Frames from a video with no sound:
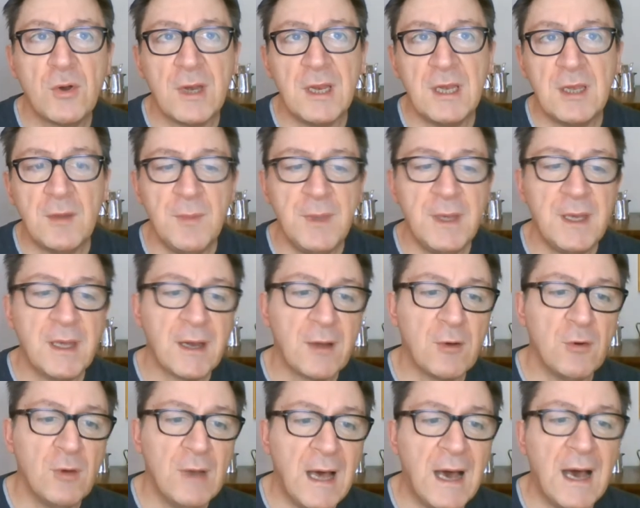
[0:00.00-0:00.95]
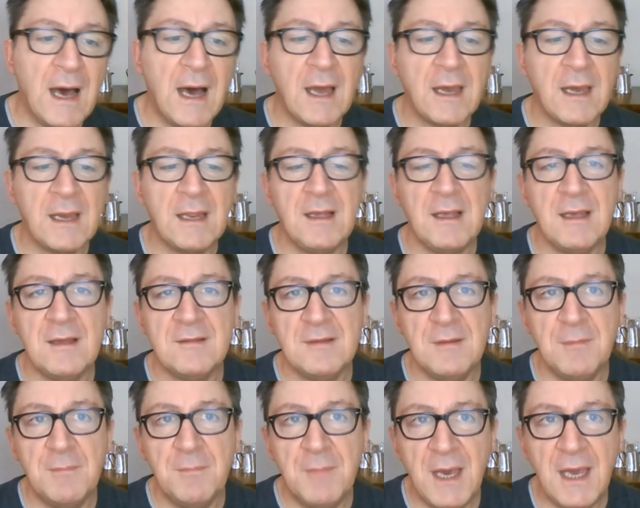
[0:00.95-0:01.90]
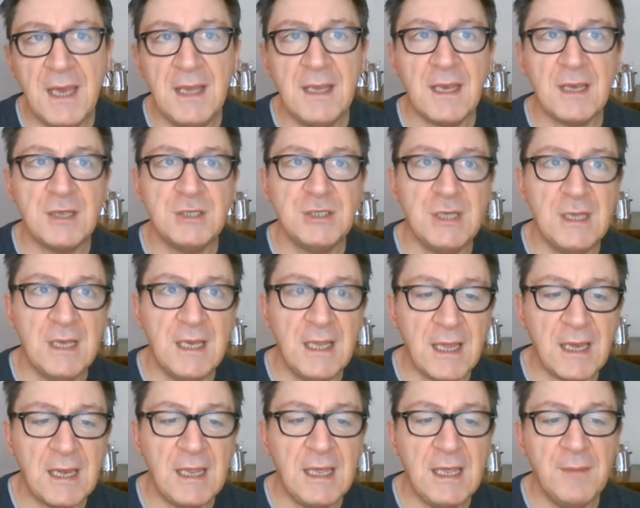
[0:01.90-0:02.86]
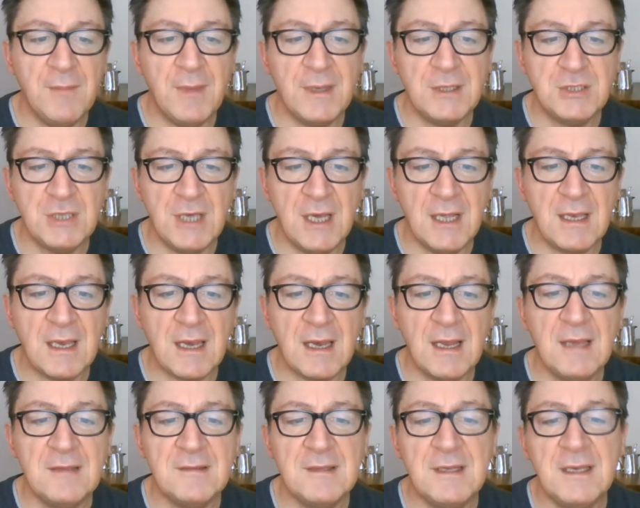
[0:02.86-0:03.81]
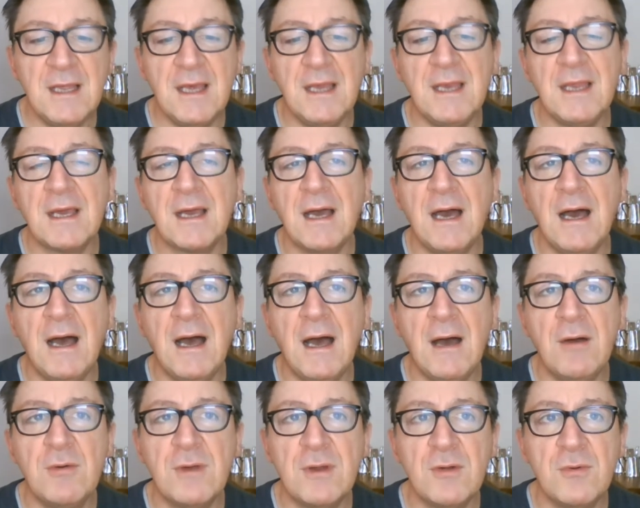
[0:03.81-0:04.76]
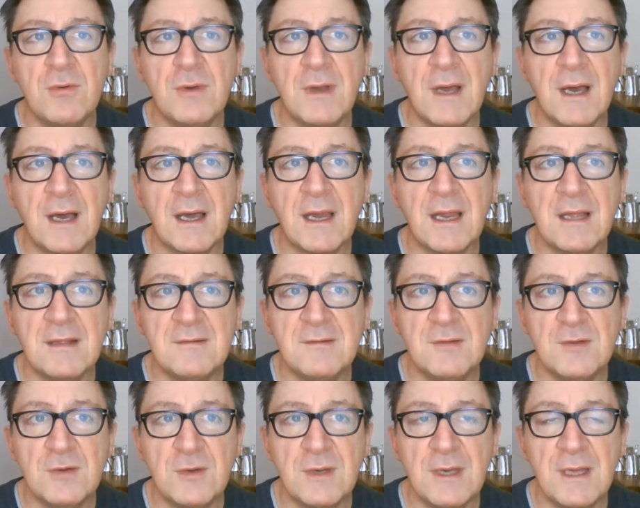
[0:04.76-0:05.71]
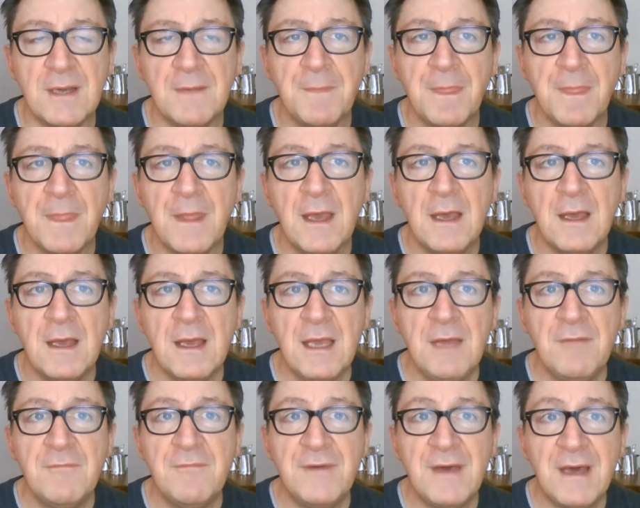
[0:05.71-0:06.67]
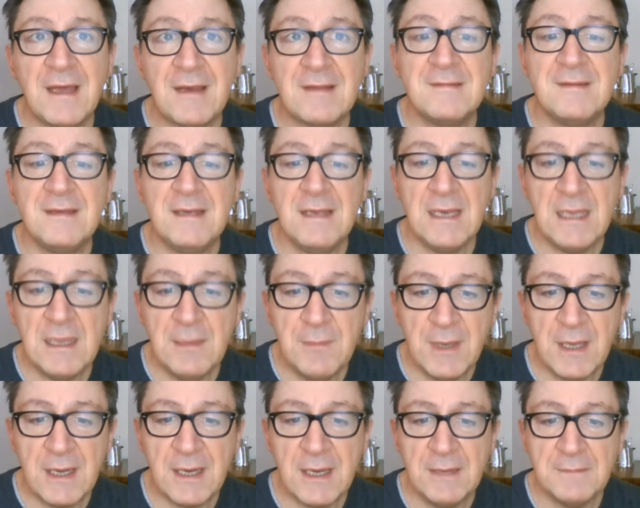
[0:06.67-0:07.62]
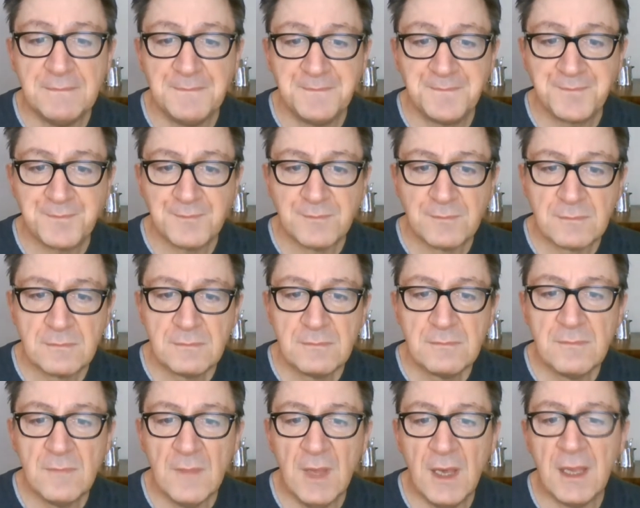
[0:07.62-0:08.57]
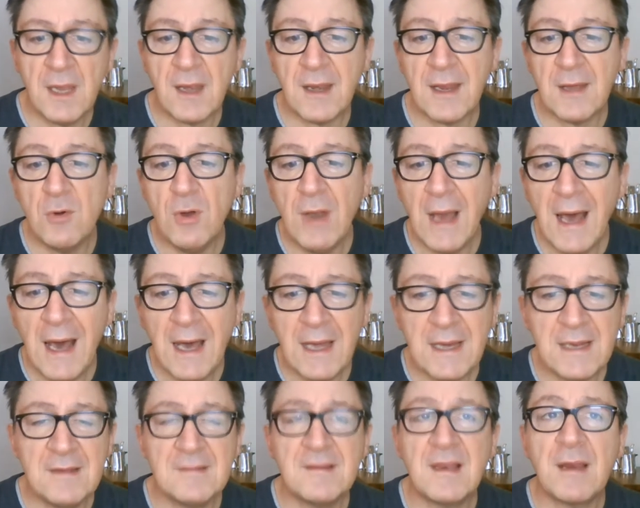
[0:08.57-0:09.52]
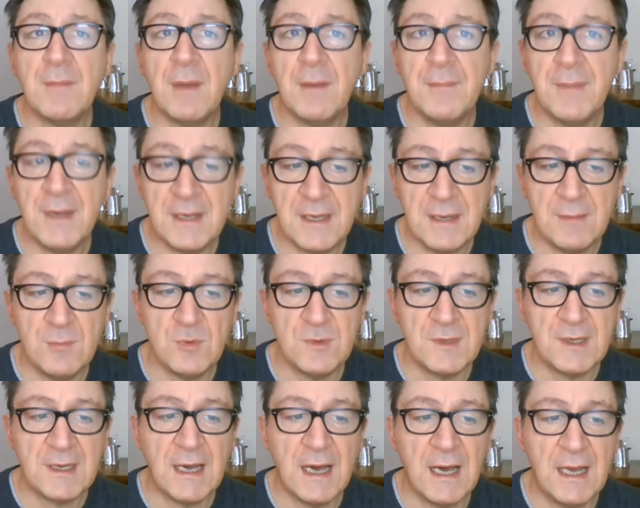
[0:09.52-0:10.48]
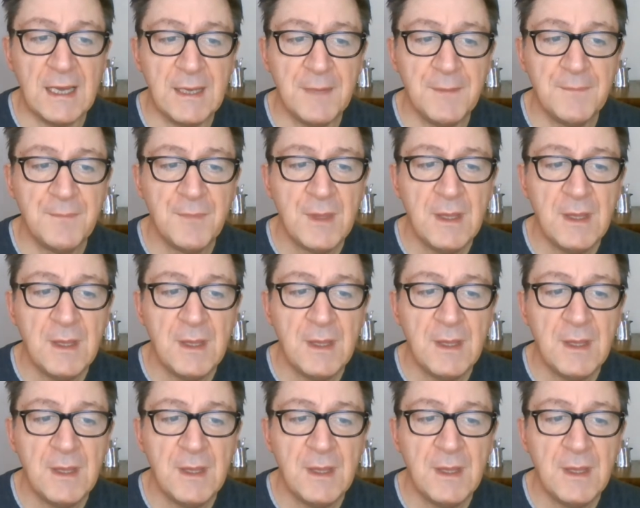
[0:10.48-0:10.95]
ritmi regolari, simmetrici, le rime, eccetera, e si dedica a una creazione in versi liberi, irregolari e estremamente musicali.